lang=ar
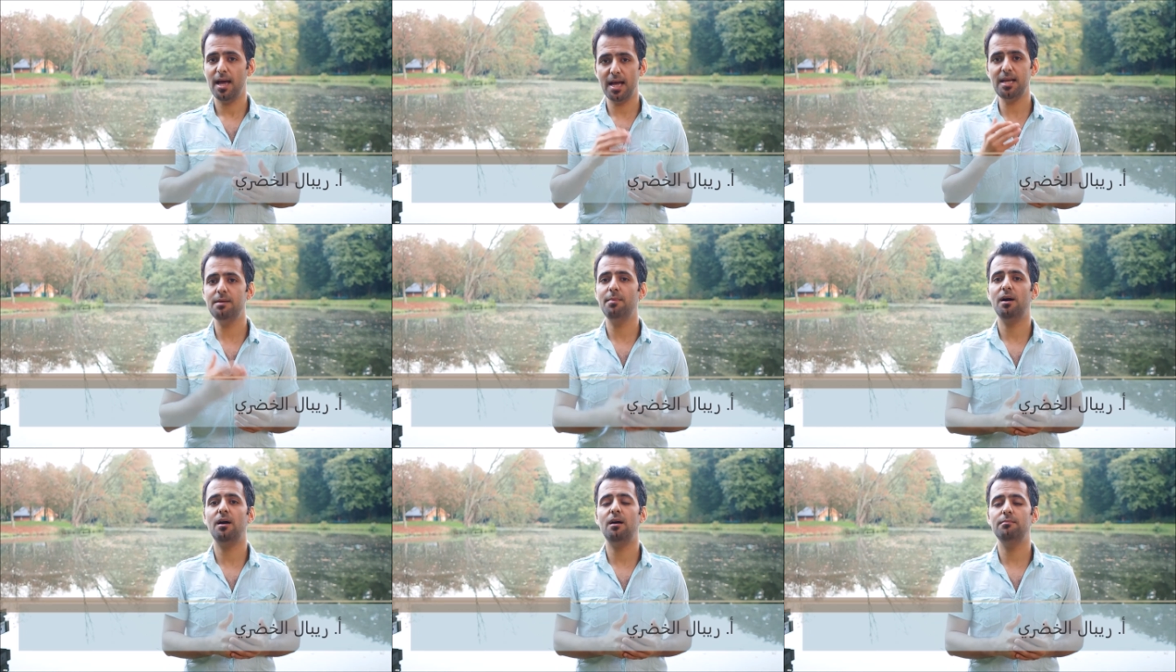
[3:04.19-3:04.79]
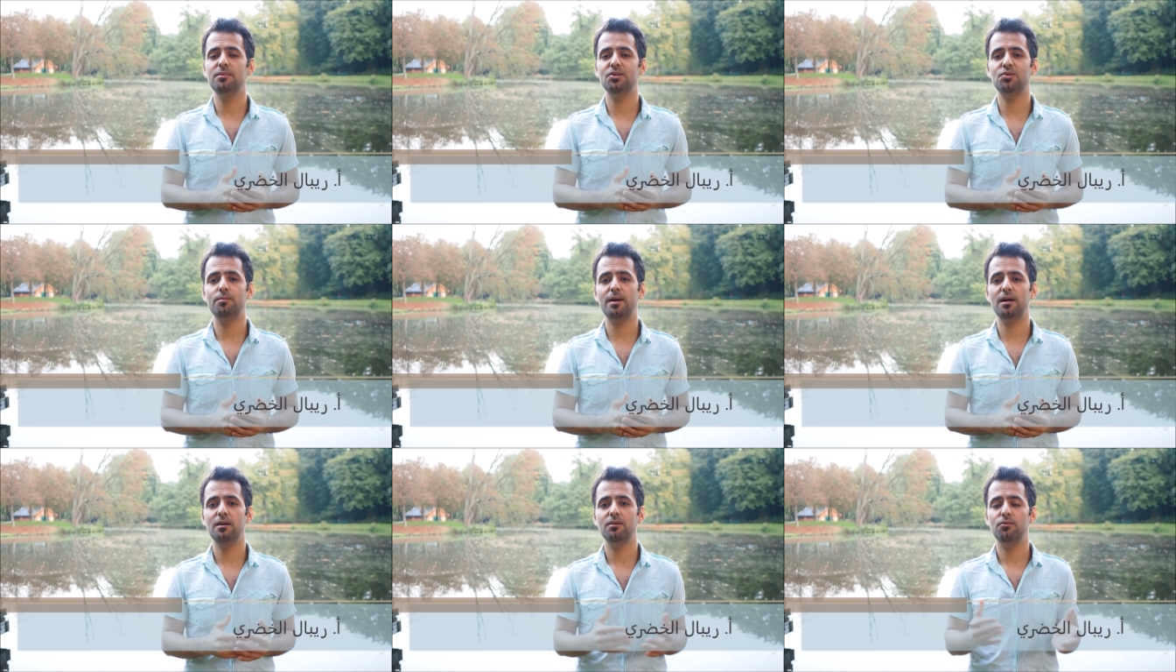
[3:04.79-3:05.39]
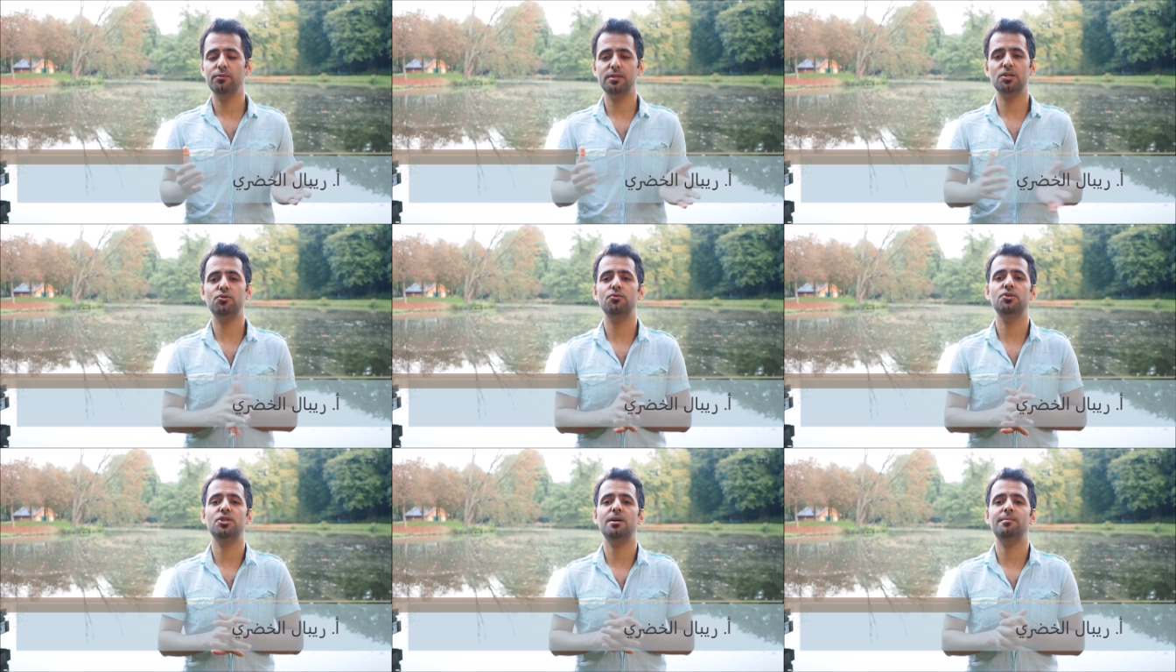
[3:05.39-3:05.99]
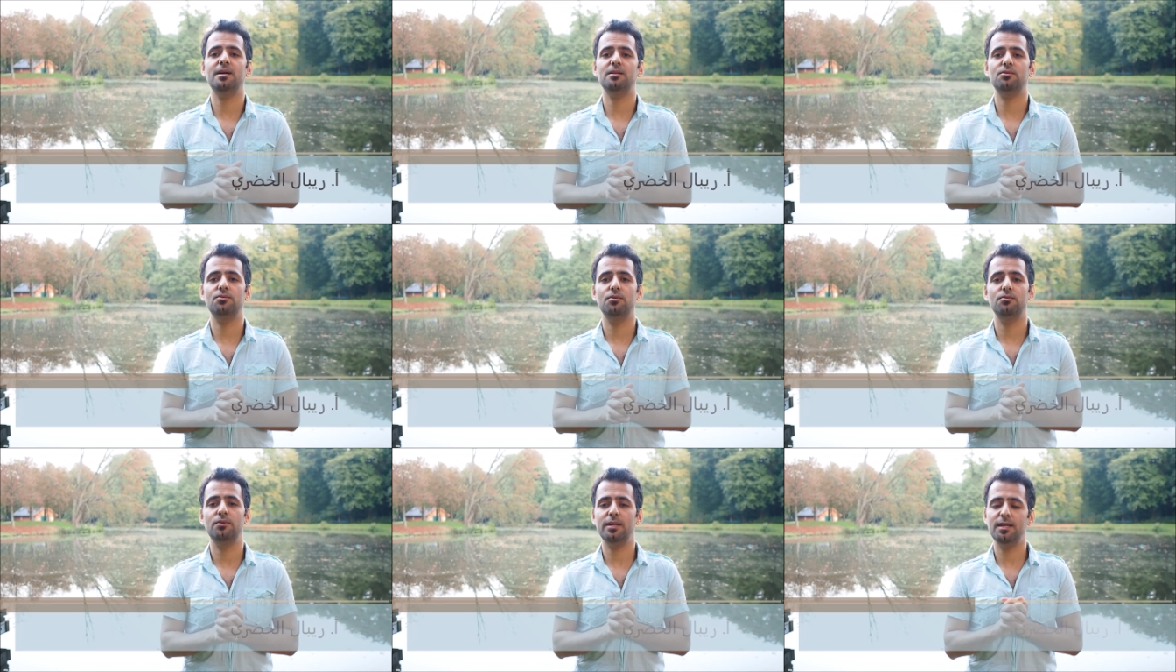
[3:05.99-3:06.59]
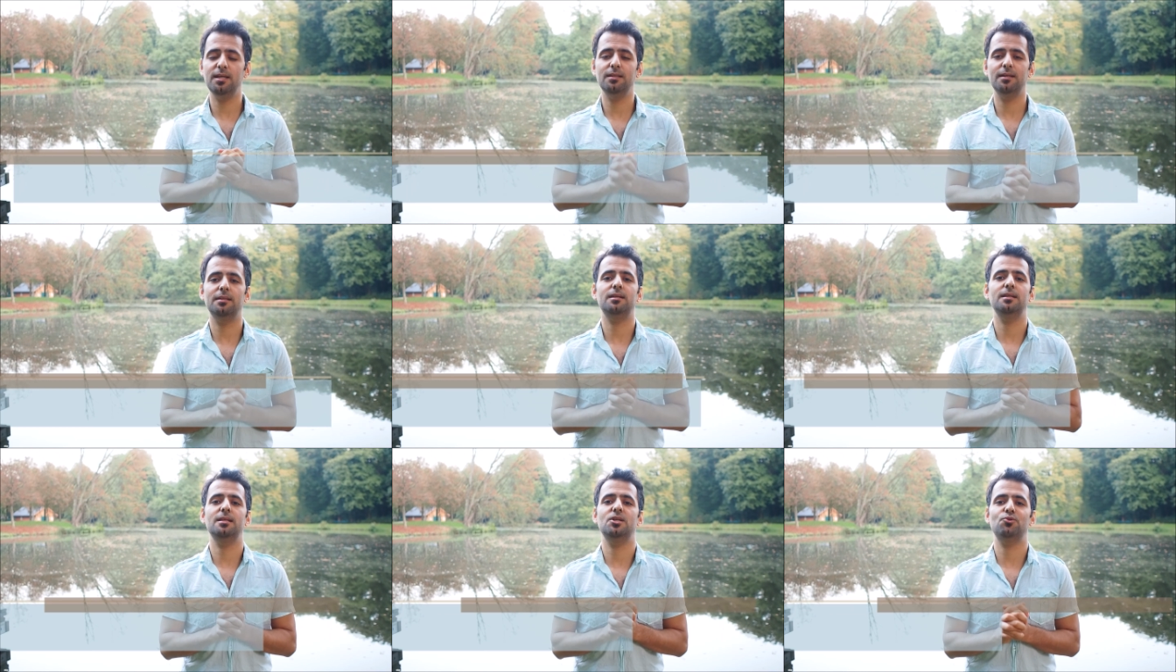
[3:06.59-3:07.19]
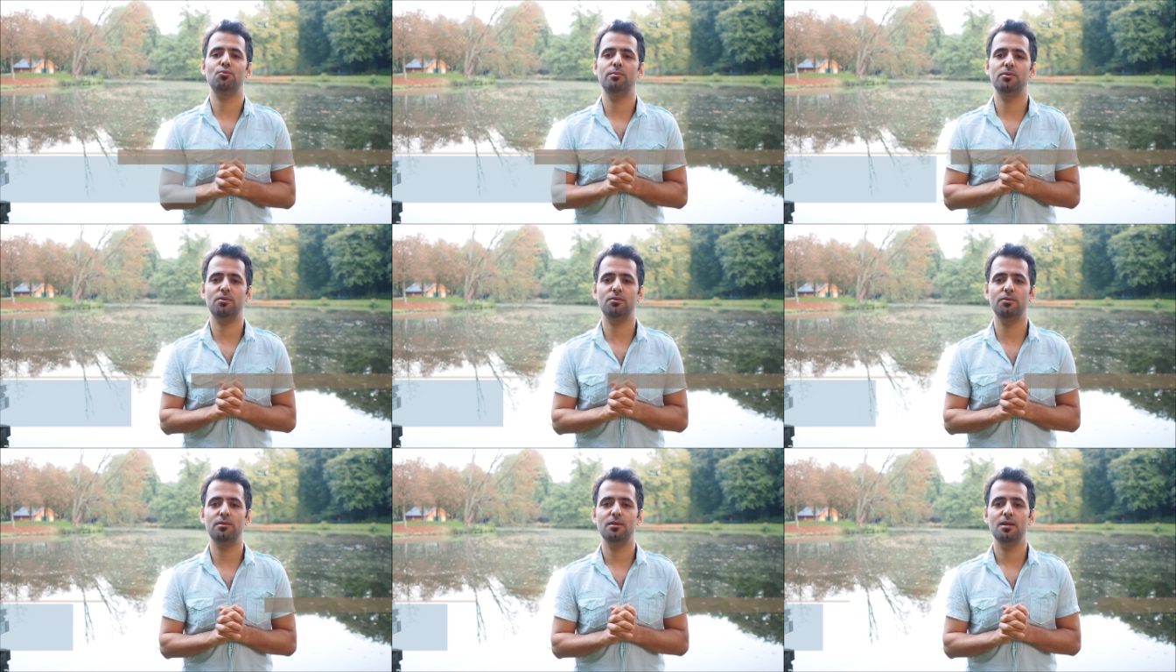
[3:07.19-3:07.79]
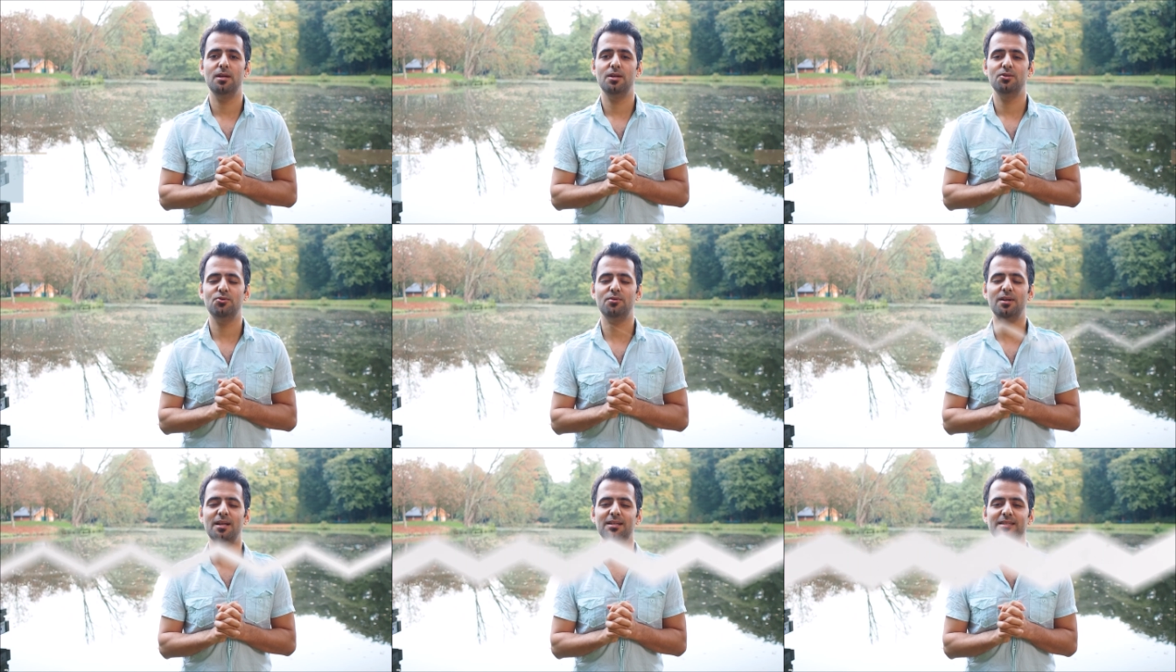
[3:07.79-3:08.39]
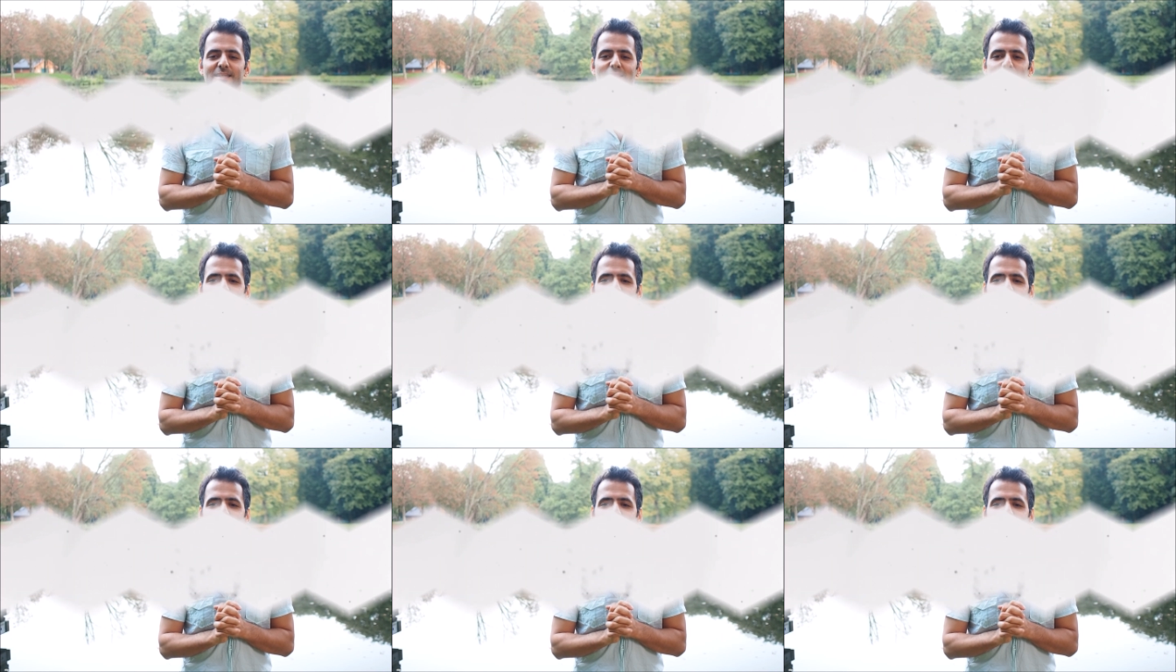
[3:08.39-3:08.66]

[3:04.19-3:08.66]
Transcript: اني مقام بيشبه وسجلوا اجاباتكم واكيد ناطرين اجوبتكم شكرا كثير